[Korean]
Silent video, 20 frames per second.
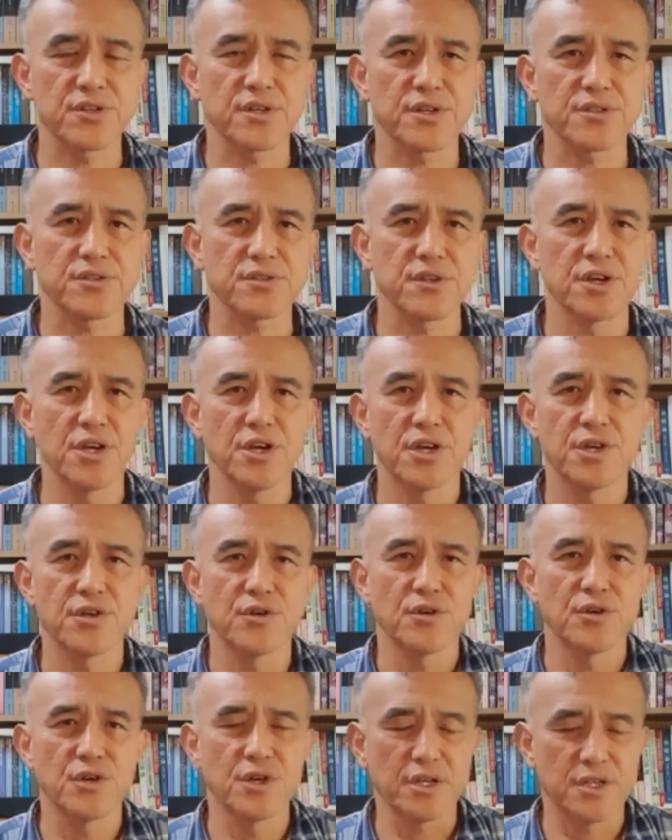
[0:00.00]
그렇게해서
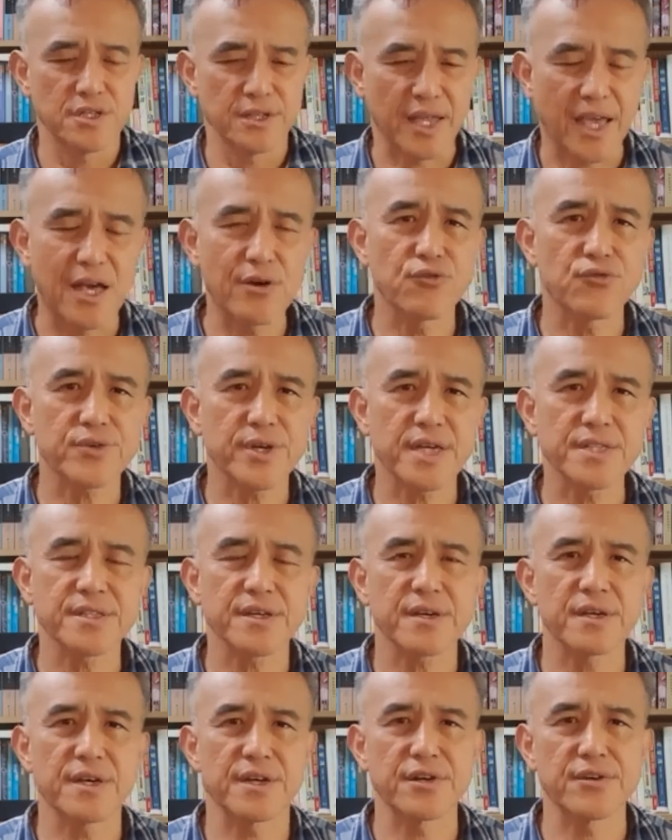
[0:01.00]
대국
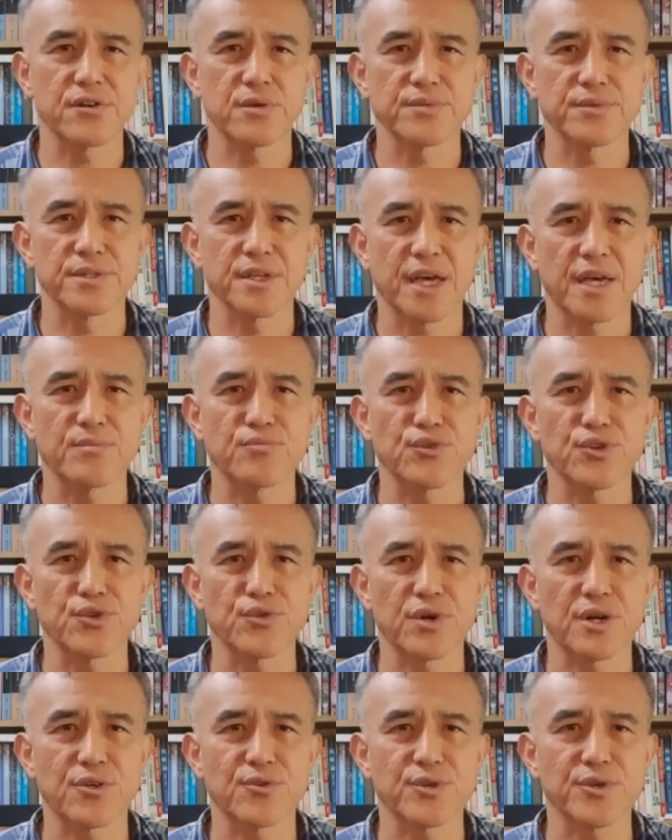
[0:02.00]
행세를 하는 겁니다.
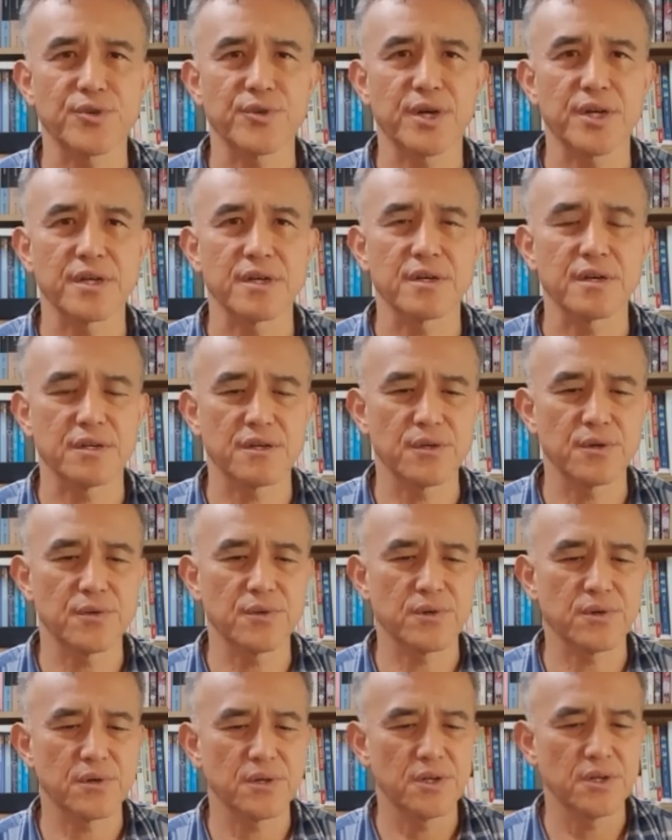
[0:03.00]
핵무기도 갖고 있고 하니까.
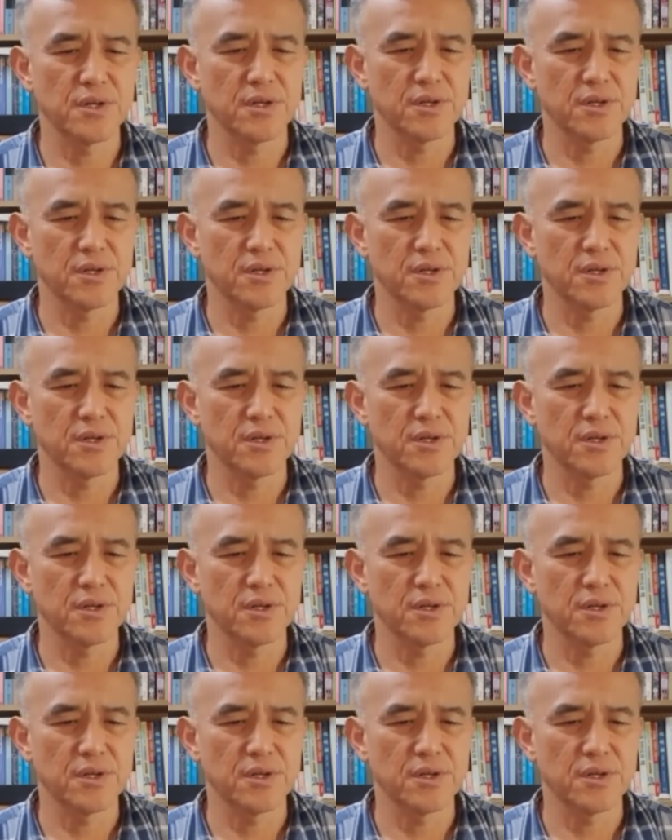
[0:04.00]
그리고